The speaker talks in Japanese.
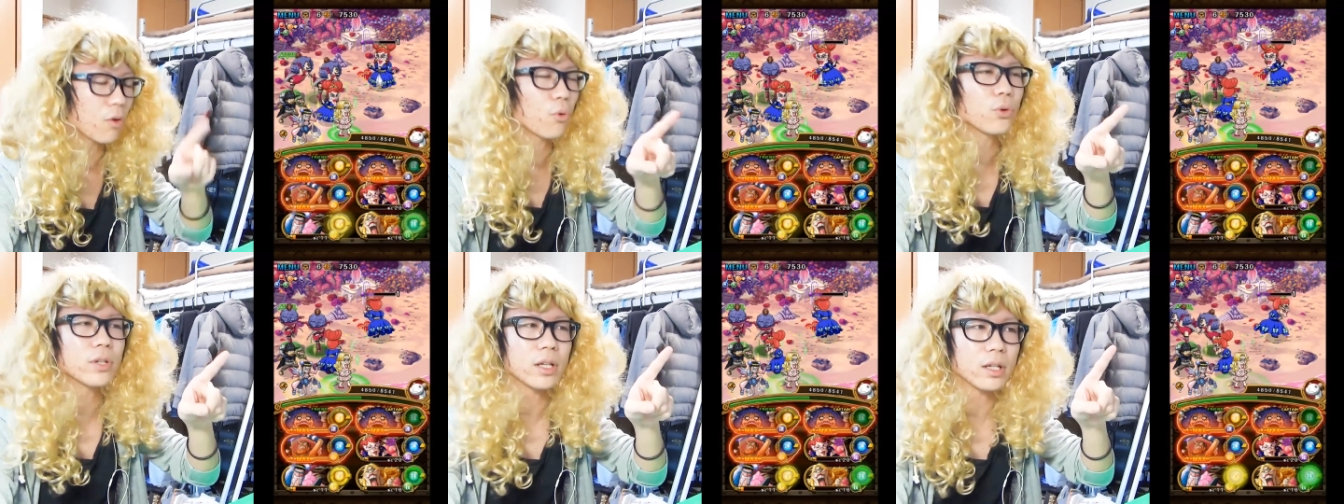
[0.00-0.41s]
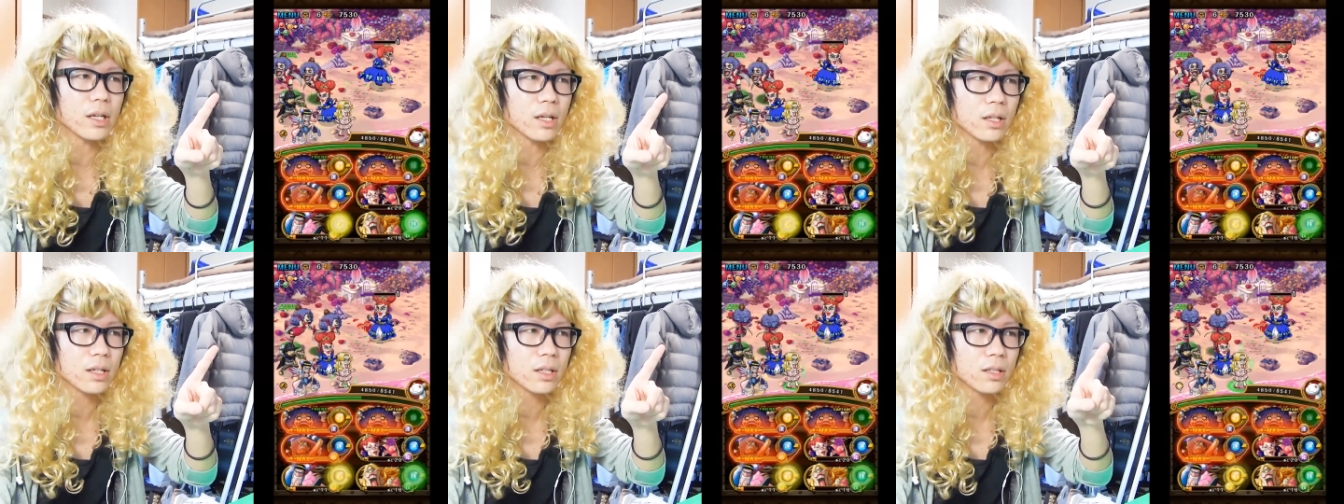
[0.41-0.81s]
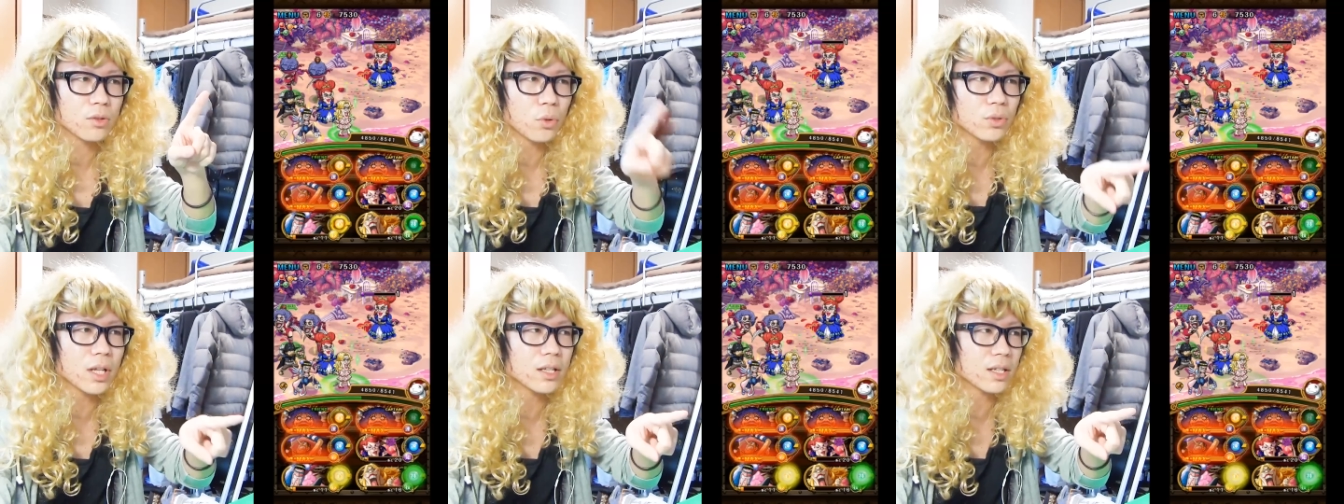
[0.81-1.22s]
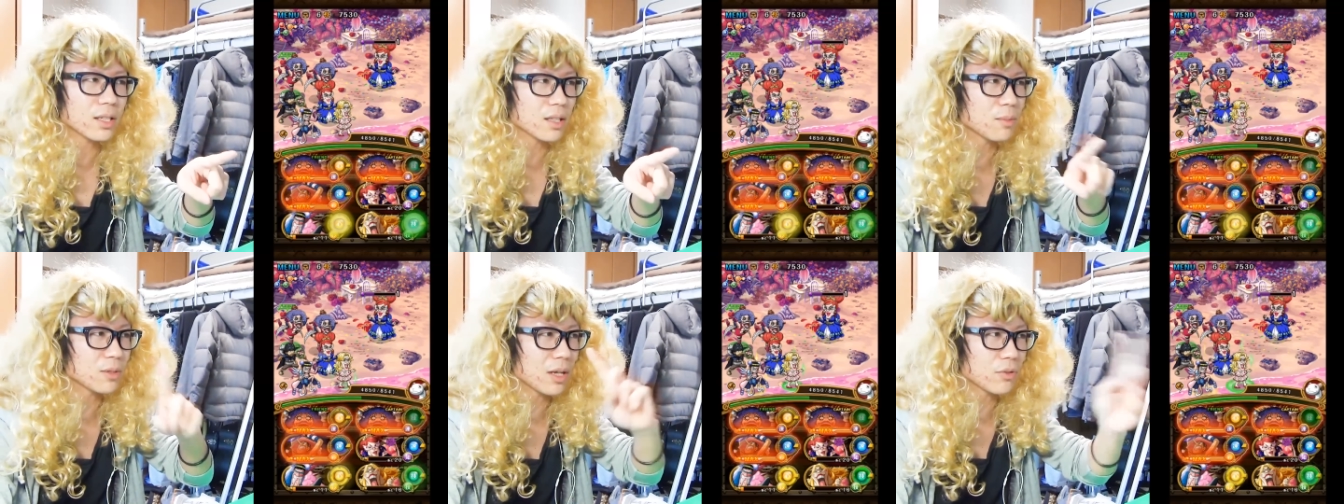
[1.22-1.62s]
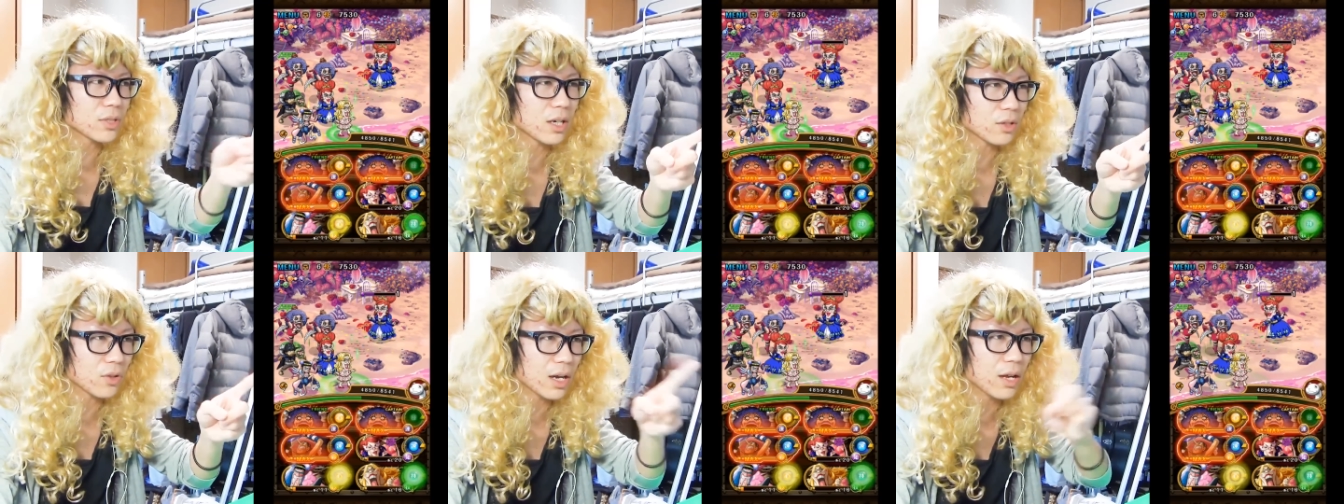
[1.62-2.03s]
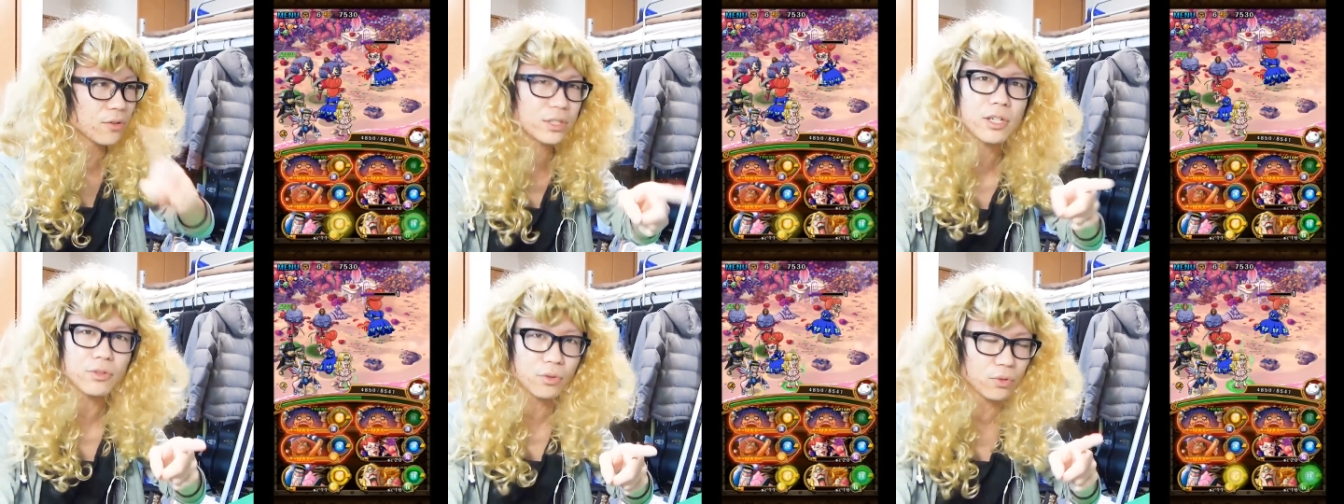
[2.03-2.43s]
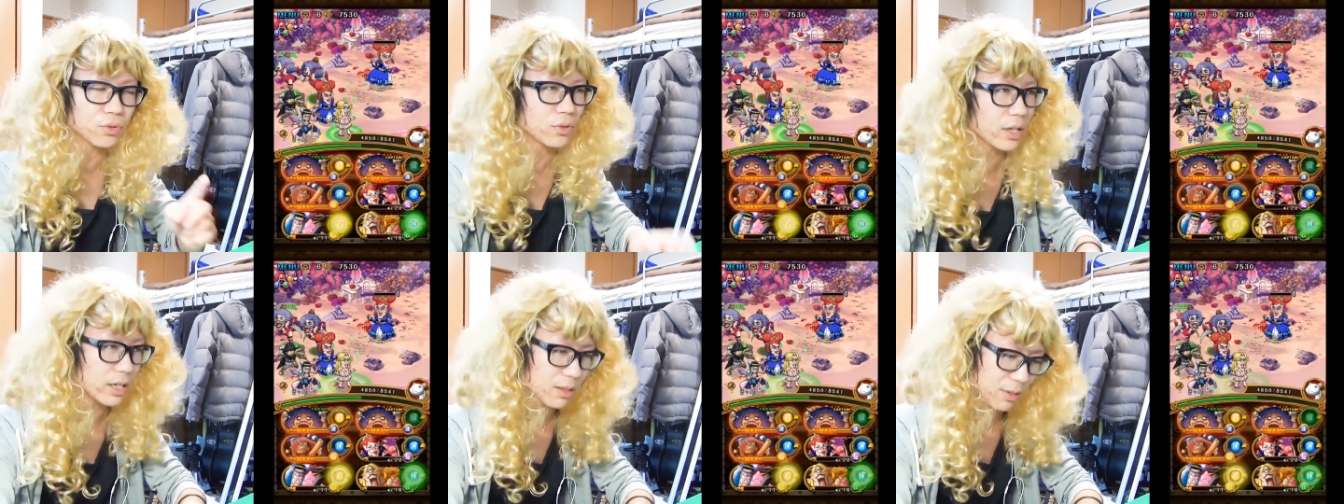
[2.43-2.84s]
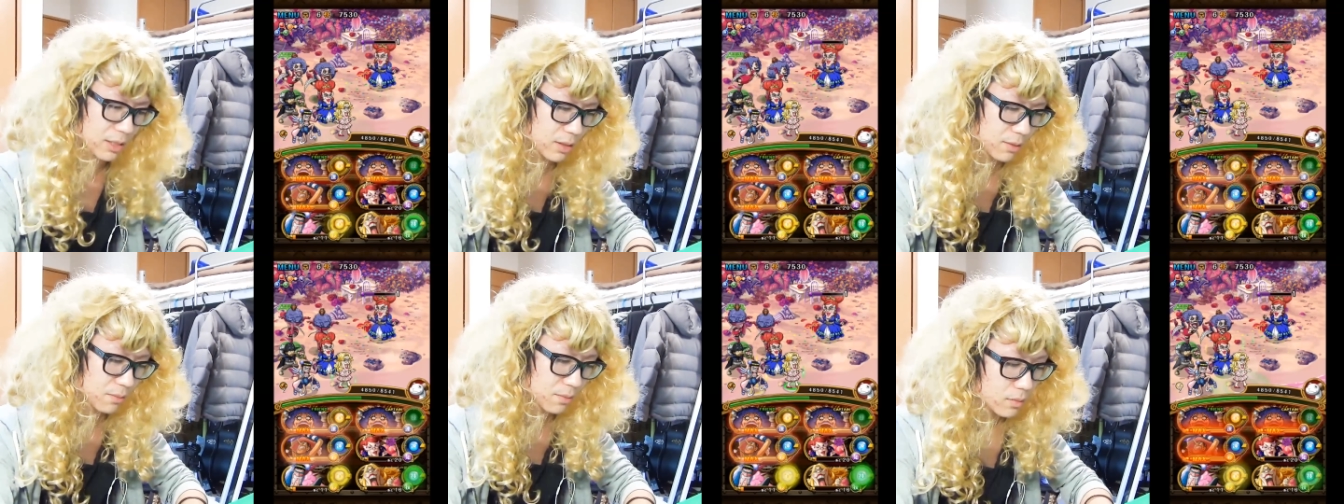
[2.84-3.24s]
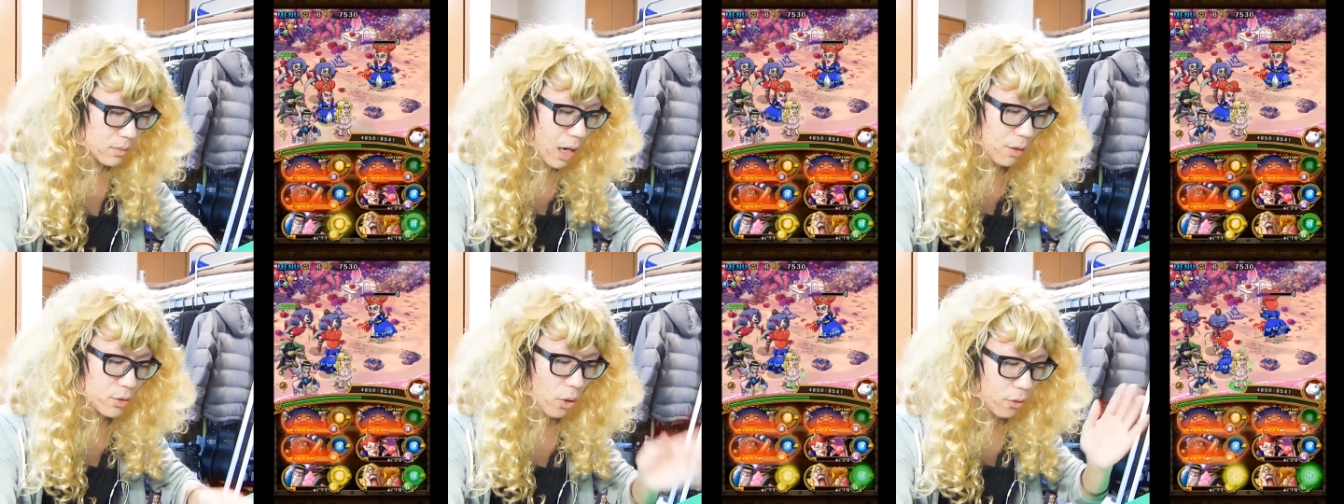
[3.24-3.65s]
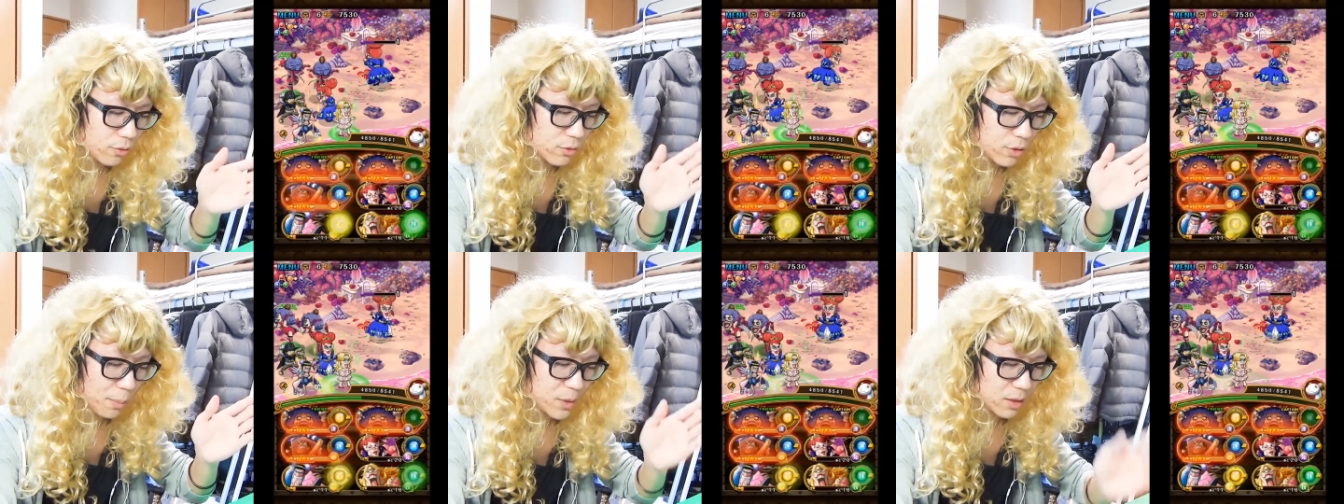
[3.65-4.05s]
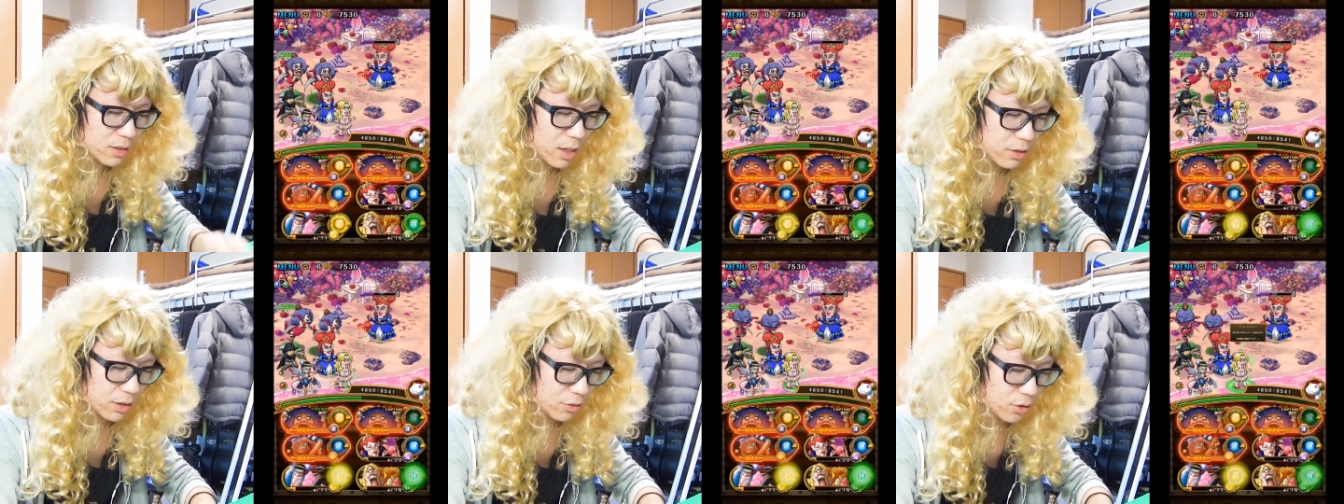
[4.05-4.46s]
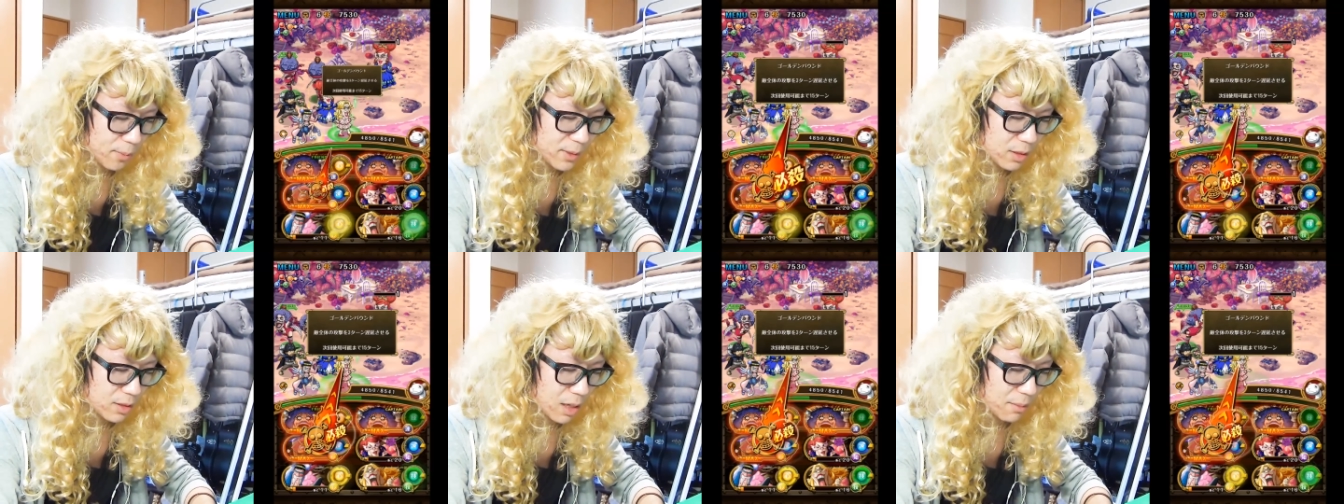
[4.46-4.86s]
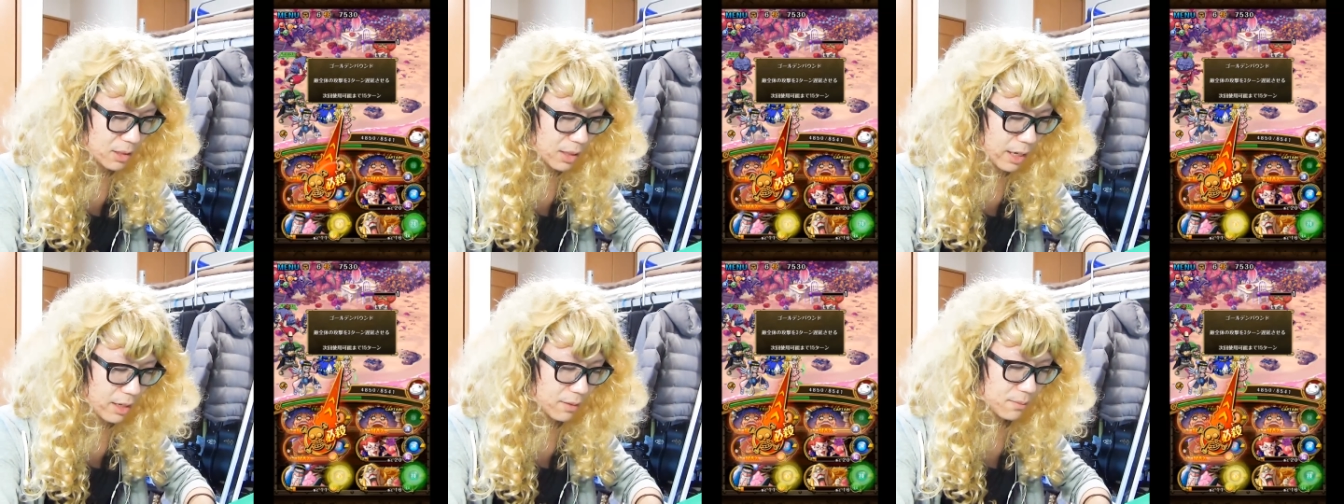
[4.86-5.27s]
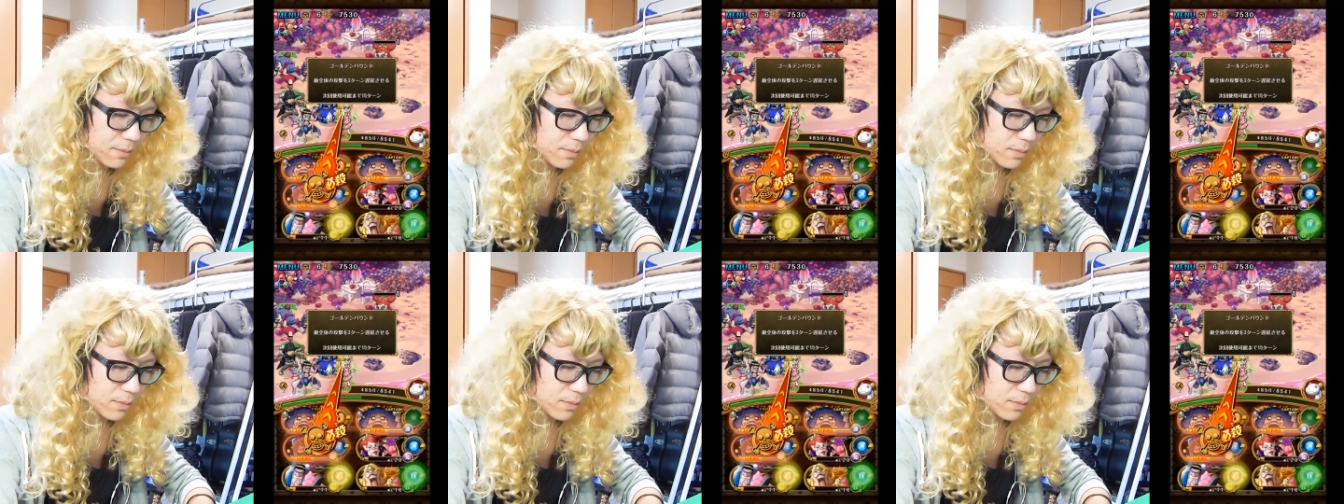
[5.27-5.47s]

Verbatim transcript: このターンでこのターンで多分倒さないと回復しちゃうねこの人いきますあ嘘ウソップさん使えるじゃんウソップさん使いますはい